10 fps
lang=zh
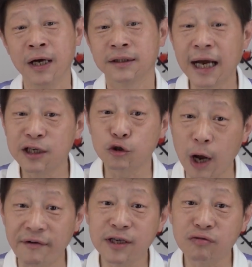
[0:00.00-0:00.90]
但是
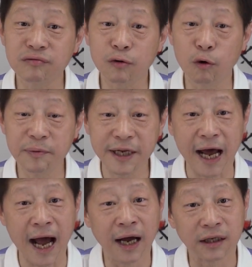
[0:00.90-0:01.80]
转为数字货币呢，
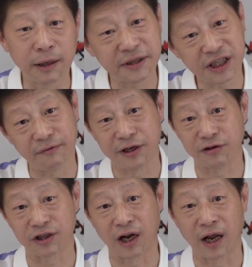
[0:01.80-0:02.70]
那么纪委就
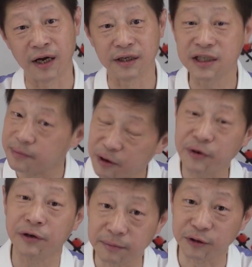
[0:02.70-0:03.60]
知道了，你怎么
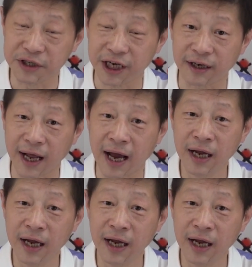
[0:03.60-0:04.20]
会有那么多钱的呢？